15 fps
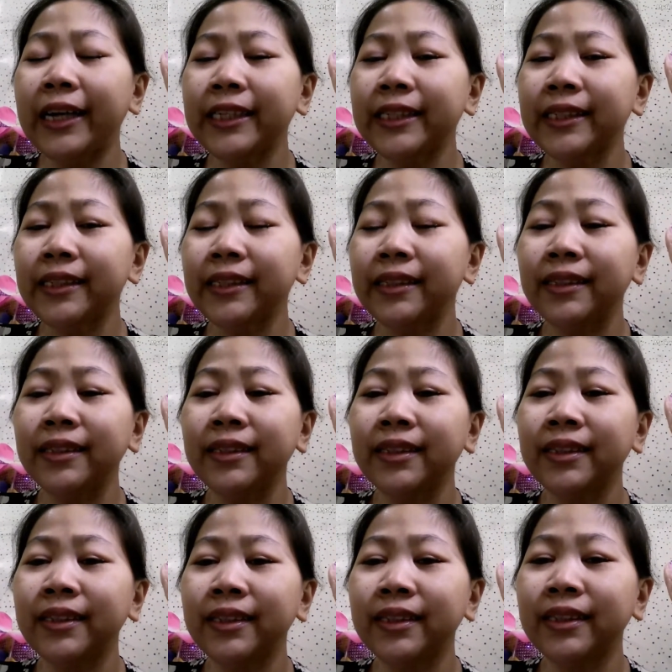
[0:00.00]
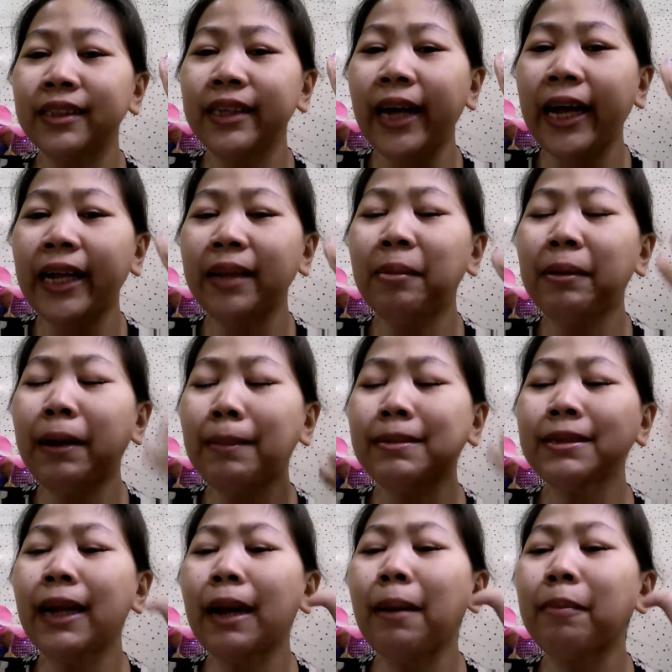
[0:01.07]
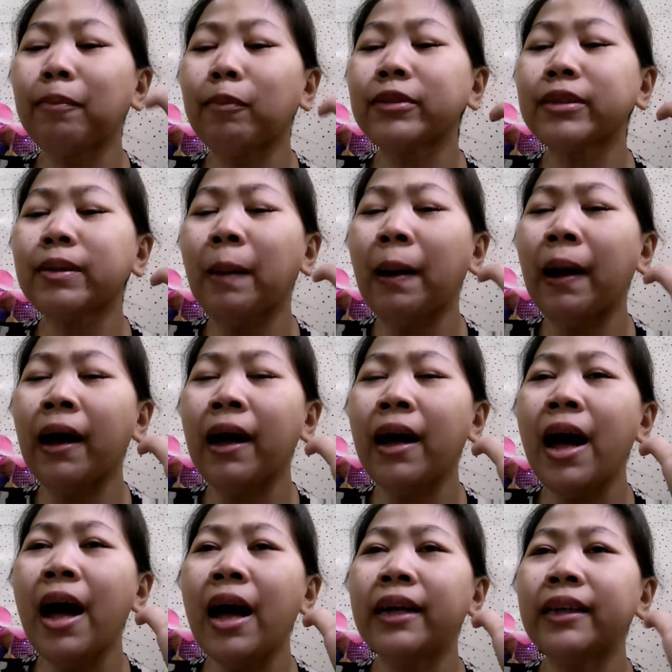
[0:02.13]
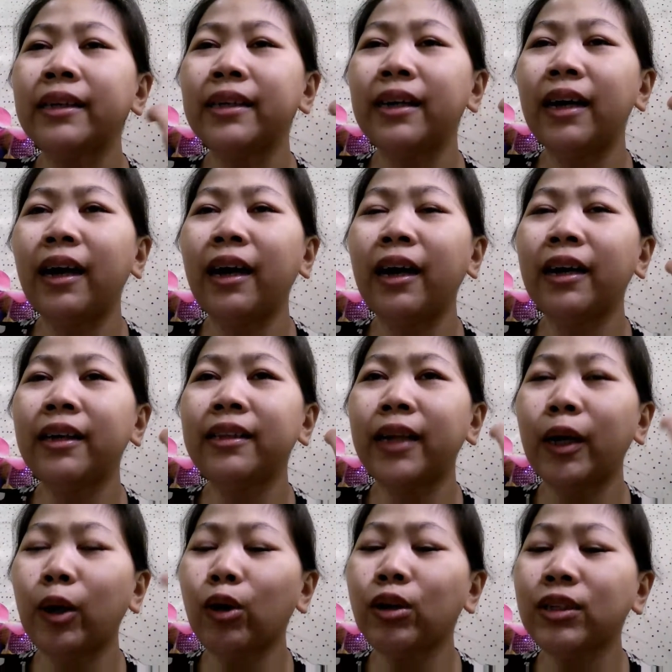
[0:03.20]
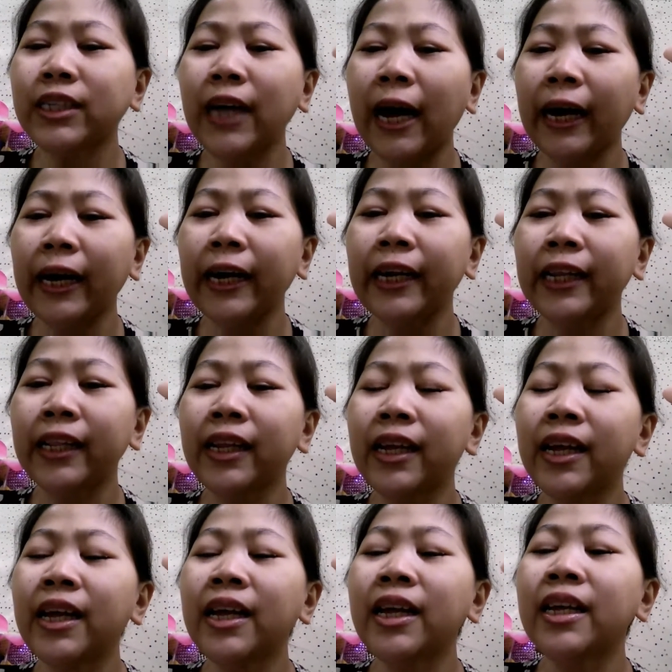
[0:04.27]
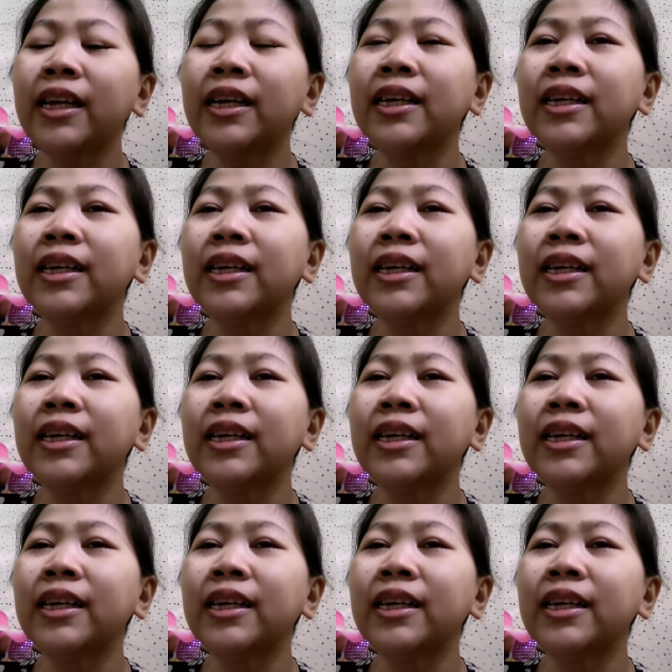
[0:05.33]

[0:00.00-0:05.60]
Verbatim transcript: At, yan, maraming salamat po sa mga uh, ah, nanood sa akin.